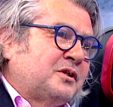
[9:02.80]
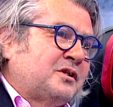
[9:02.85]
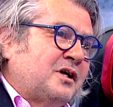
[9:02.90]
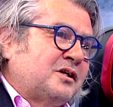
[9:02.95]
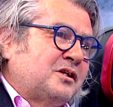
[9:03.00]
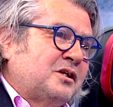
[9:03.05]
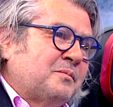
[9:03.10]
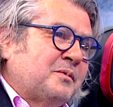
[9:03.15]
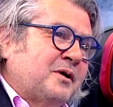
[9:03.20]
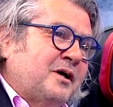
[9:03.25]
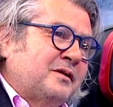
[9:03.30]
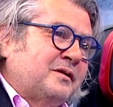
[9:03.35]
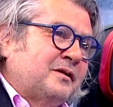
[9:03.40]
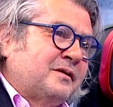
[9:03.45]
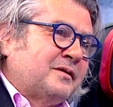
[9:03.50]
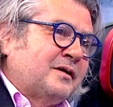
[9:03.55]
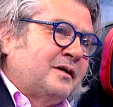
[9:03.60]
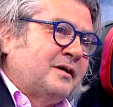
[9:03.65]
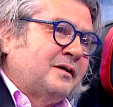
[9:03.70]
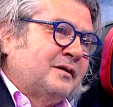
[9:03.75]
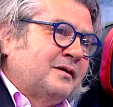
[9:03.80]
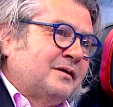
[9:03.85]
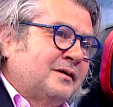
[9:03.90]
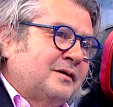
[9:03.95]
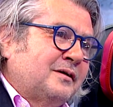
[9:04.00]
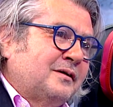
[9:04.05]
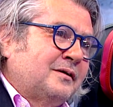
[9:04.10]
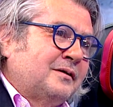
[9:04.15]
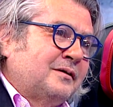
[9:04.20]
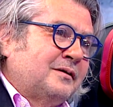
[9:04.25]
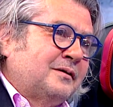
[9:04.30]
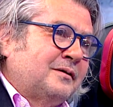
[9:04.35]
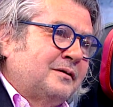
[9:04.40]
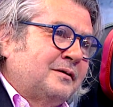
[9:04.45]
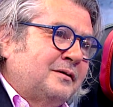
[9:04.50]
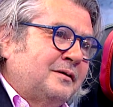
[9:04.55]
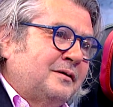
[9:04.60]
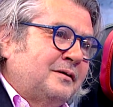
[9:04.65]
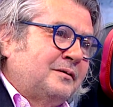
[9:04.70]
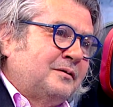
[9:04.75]
vatan gibi adeta. E,
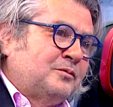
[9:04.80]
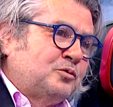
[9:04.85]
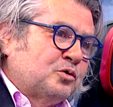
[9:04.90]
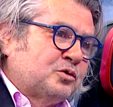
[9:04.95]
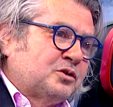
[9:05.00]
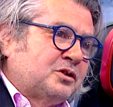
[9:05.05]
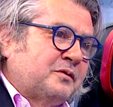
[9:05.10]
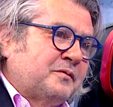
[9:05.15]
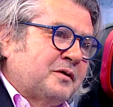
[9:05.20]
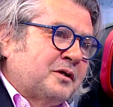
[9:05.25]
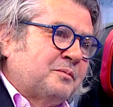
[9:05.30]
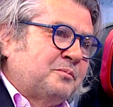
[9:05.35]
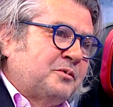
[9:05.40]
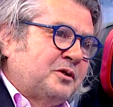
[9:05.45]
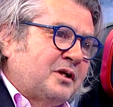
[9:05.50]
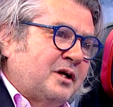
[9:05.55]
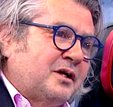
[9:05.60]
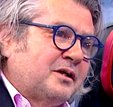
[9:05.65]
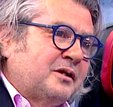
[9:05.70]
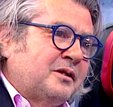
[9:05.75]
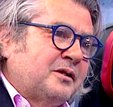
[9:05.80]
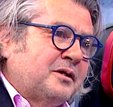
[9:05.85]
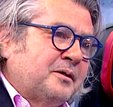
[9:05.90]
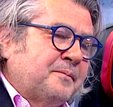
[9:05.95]
çok severim, gider gelirim. Bir de